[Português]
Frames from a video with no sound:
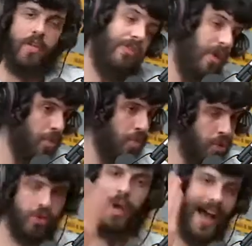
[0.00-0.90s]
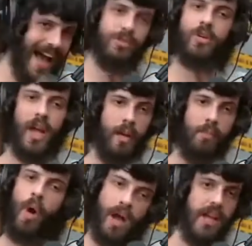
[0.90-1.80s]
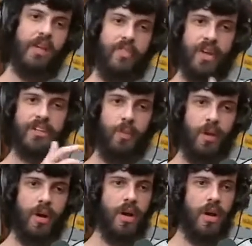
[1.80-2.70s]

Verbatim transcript: Foi muito errado aquela porra que ele fez, pô.